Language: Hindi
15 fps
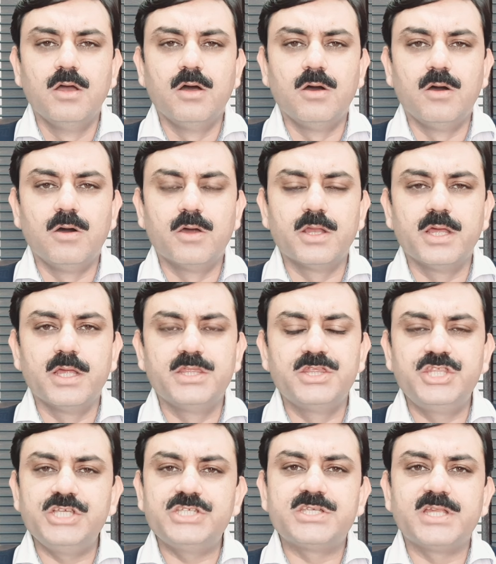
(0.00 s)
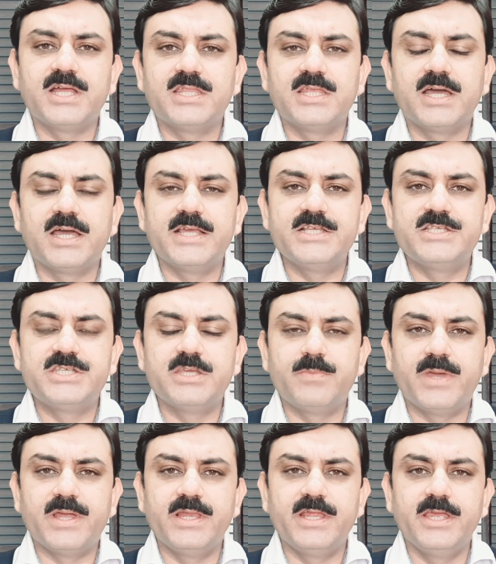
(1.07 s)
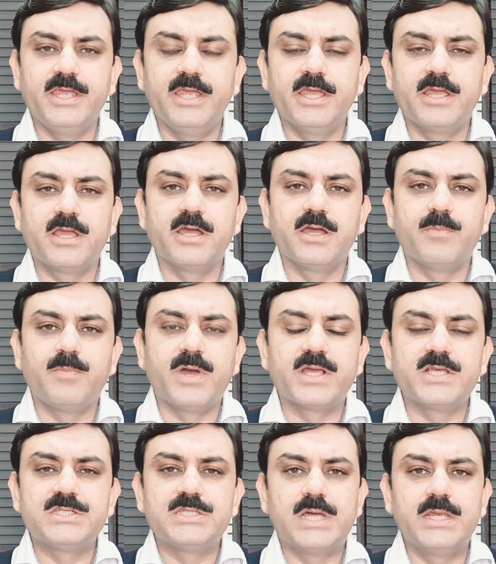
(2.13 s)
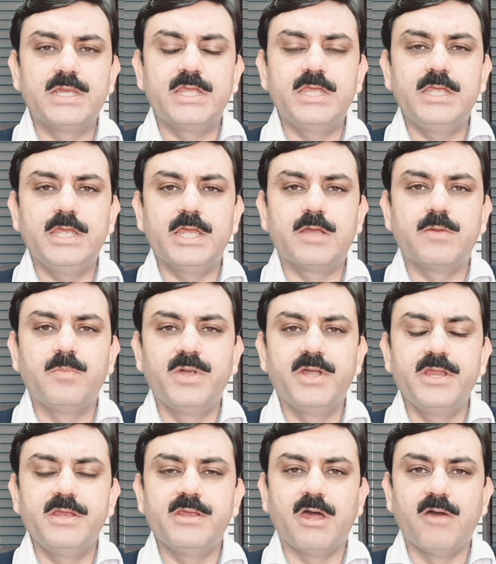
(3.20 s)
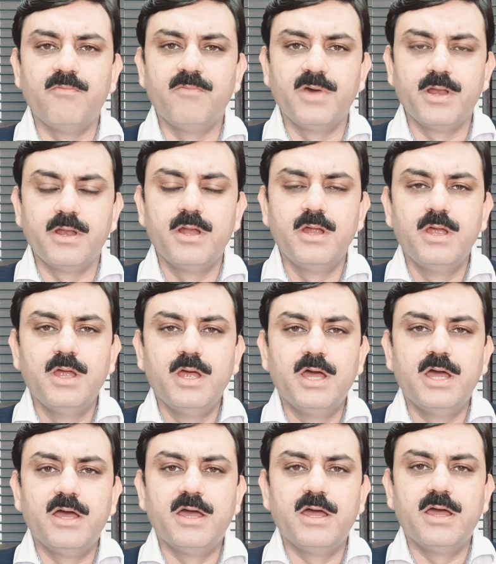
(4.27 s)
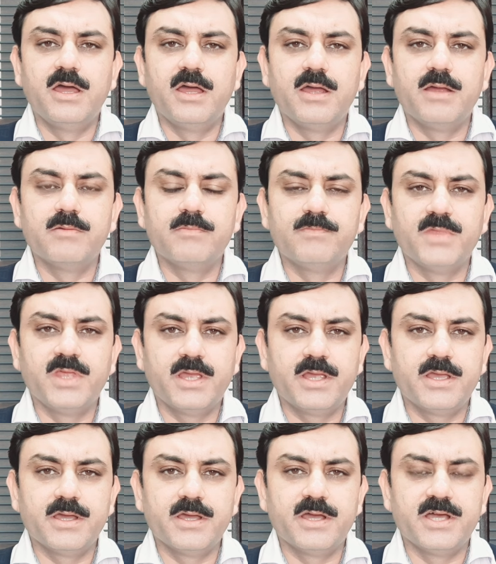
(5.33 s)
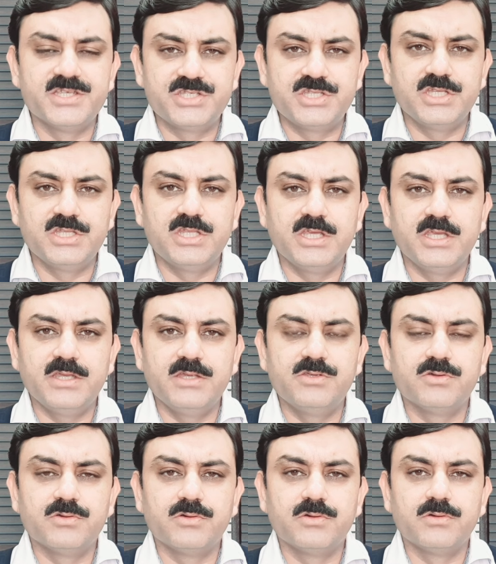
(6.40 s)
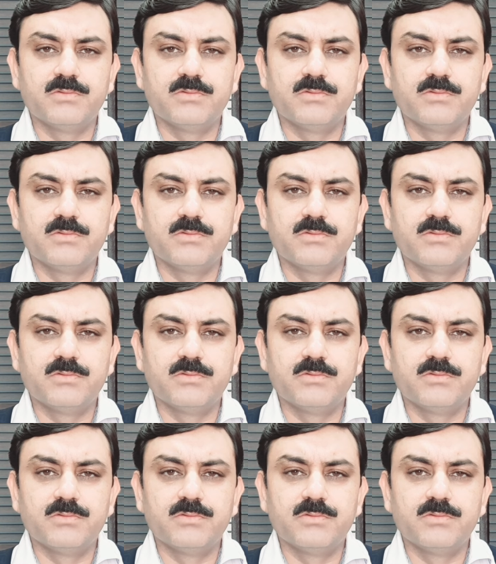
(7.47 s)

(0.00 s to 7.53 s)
और तीसरा था इससे पहले एक पाकिस्तान की एक बड़ी नामवर एक हस्ती थी जो